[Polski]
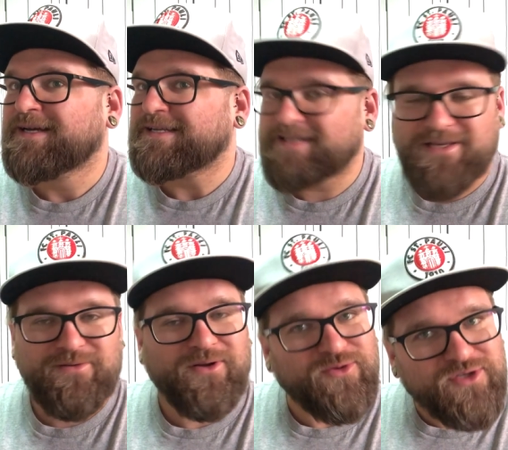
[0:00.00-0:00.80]
Nie jest to
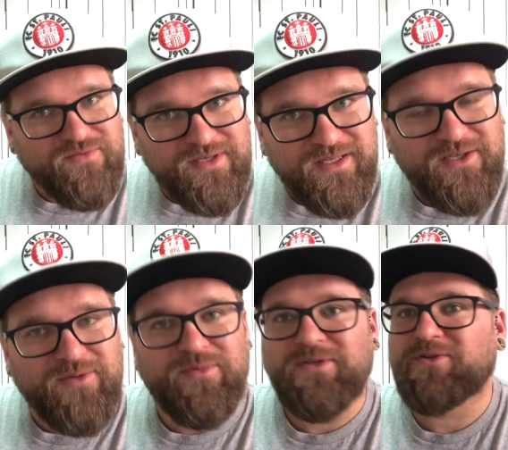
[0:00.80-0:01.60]
tak oczywiste,
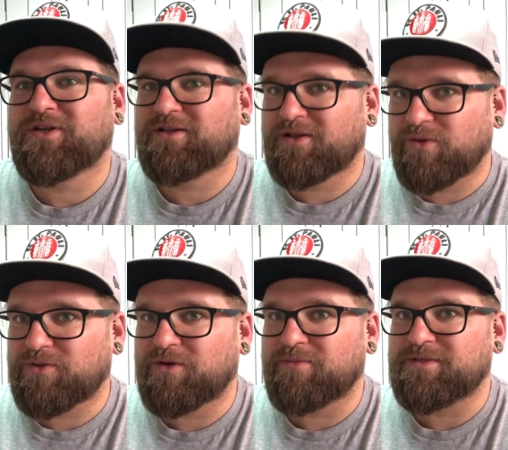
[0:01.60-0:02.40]
żeby zostać
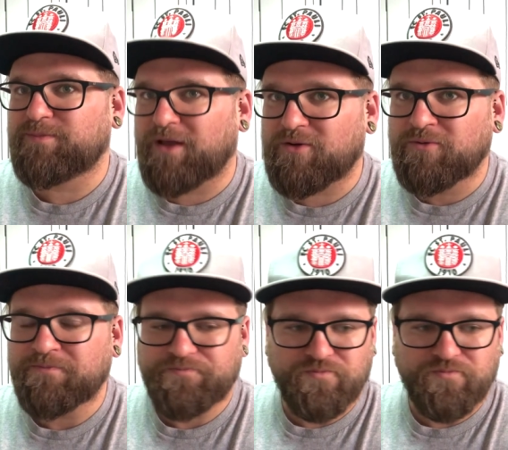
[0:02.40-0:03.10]
tatuatorem z biegu.